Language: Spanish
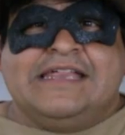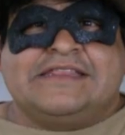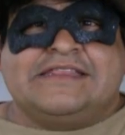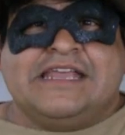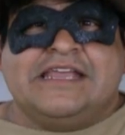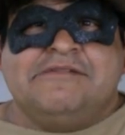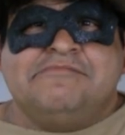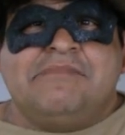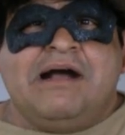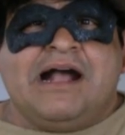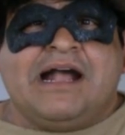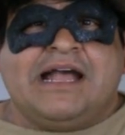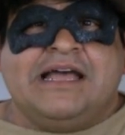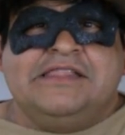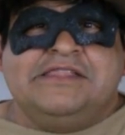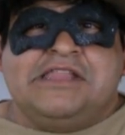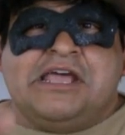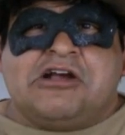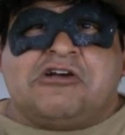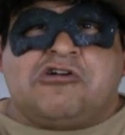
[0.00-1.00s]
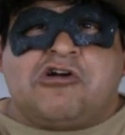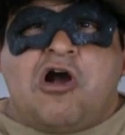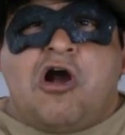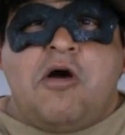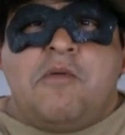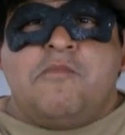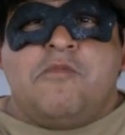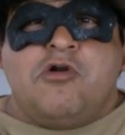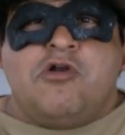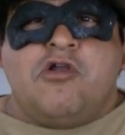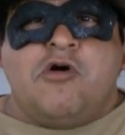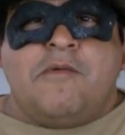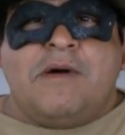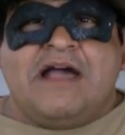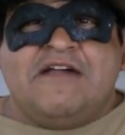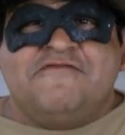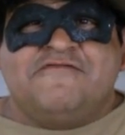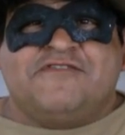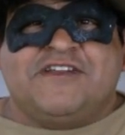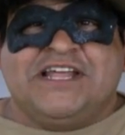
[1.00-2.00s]
Vean esta imagen de
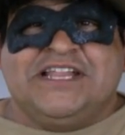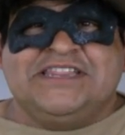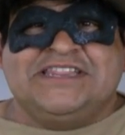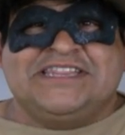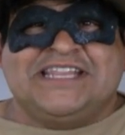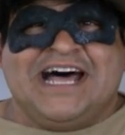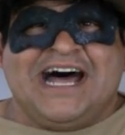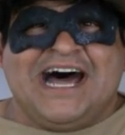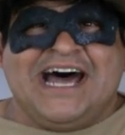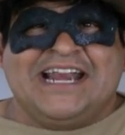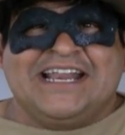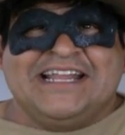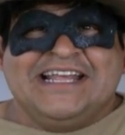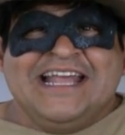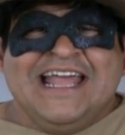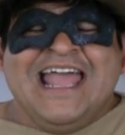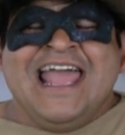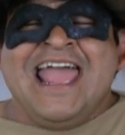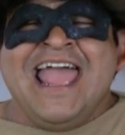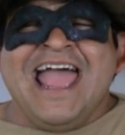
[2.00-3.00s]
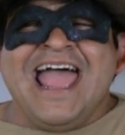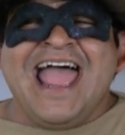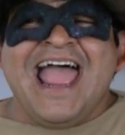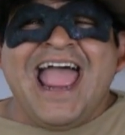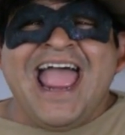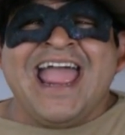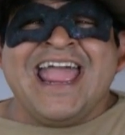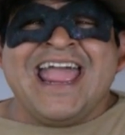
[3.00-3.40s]
cómo lo va a enfrentar.